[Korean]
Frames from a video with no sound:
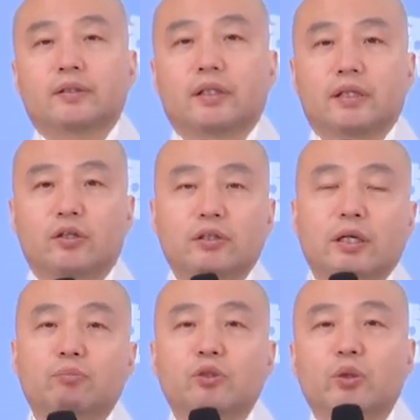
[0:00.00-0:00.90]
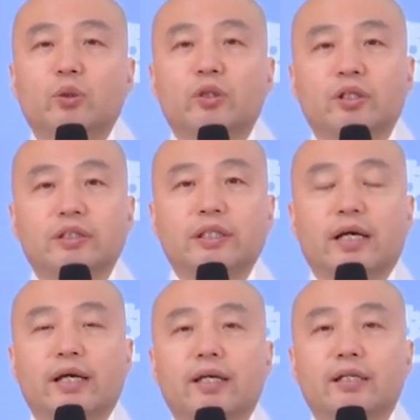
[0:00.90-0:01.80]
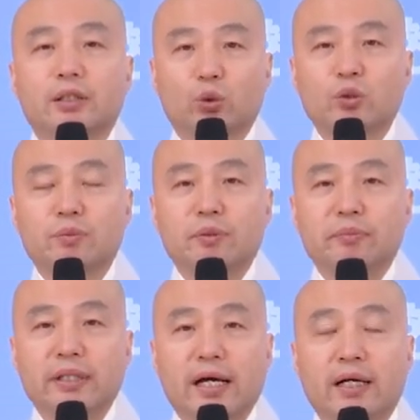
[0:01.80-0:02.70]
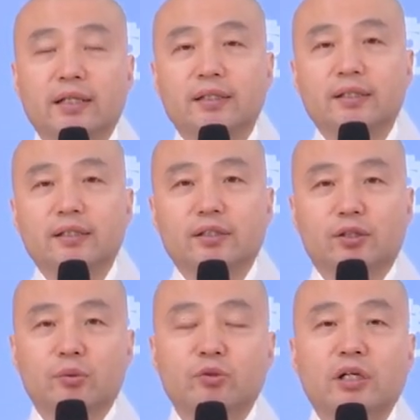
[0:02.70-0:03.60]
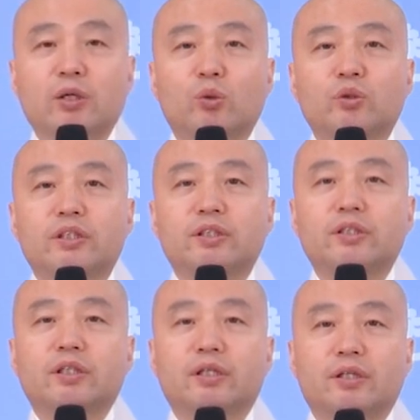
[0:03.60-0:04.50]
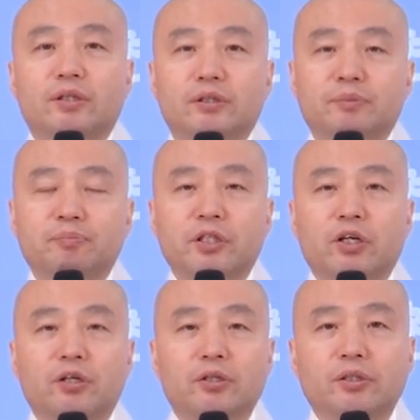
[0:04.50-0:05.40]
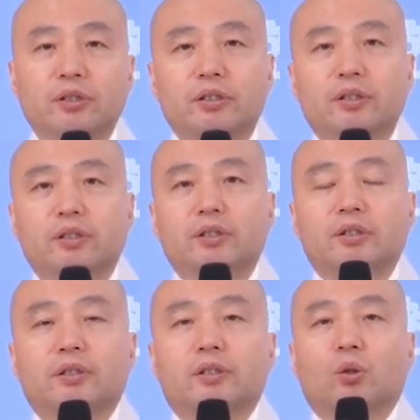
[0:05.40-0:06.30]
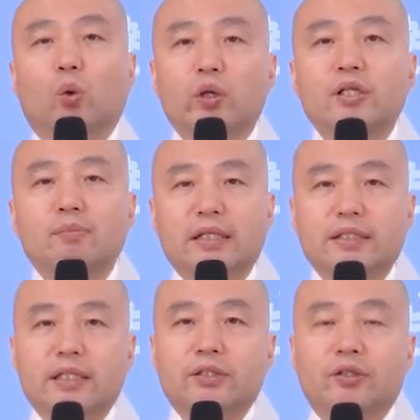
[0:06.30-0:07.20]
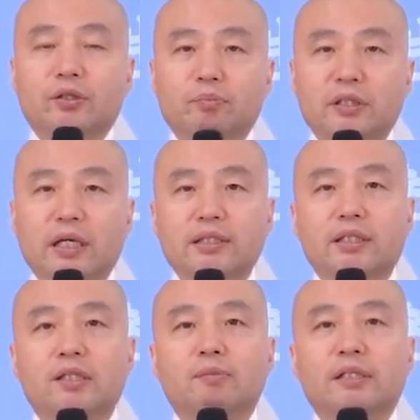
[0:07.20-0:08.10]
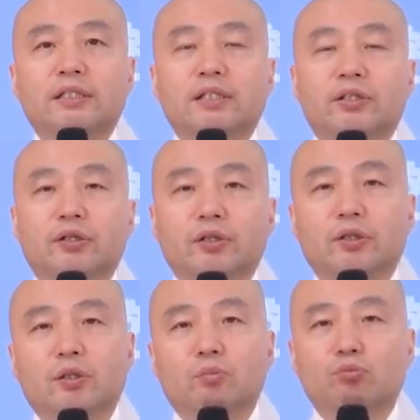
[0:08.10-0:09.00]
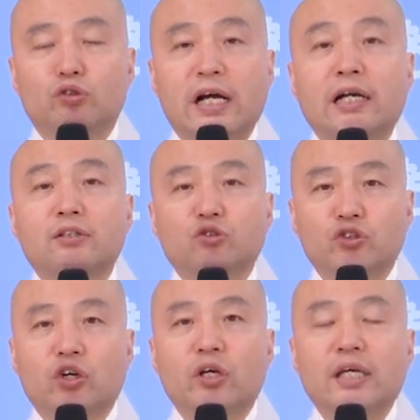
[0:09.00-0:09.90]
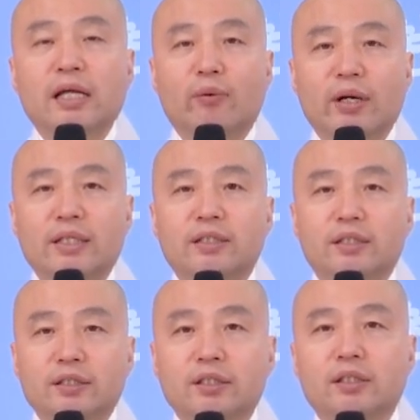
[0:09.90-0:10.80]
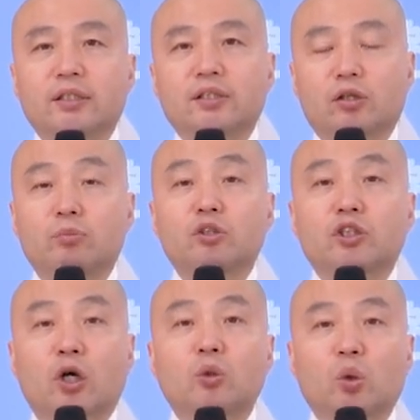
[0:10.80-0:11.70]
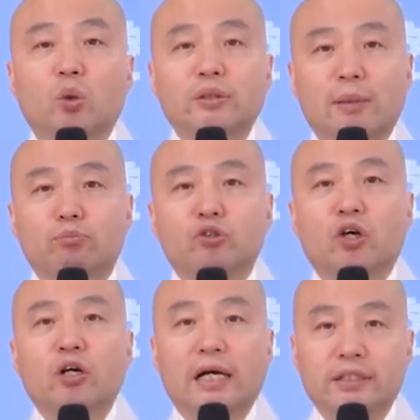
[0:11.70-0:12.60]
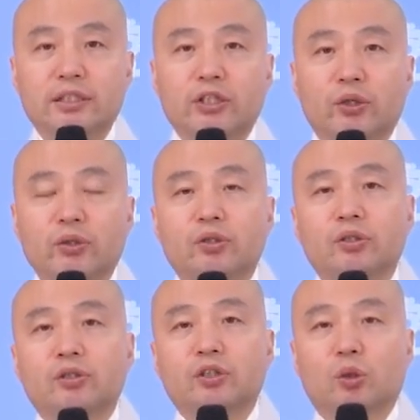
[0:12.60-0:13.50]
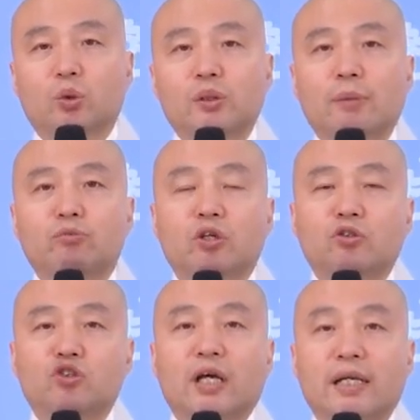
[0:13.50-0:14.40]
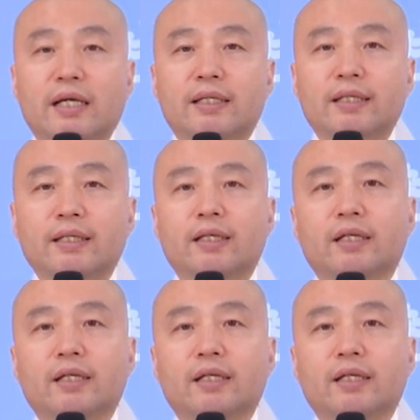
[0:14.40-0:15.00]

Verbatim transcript: 자, 영산불교 현지사의 일도섬입니다. 여러분들하고 오늘은 어, 음력 5일을 맞이해서 미타지일을 맞이해서 무량수경에 나와 있는 여러분들 정토 삼부경 아시죠? 정토 삼부경 중에 하나인